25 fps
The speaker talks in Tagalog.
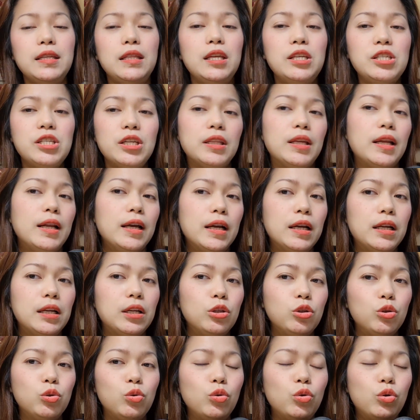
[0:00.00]
hindi siya talaga
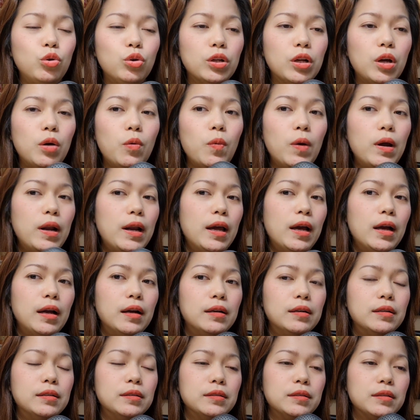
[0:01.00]
natutulog ng
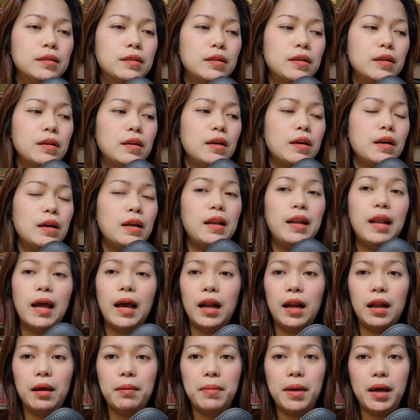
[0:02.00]
walang
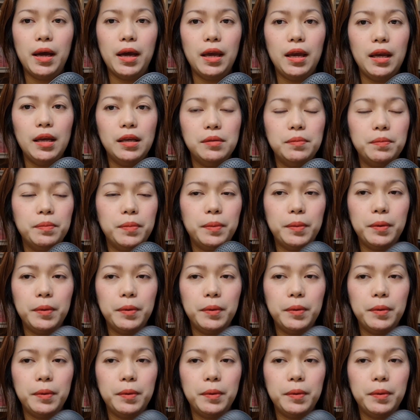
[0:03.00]
lalabay.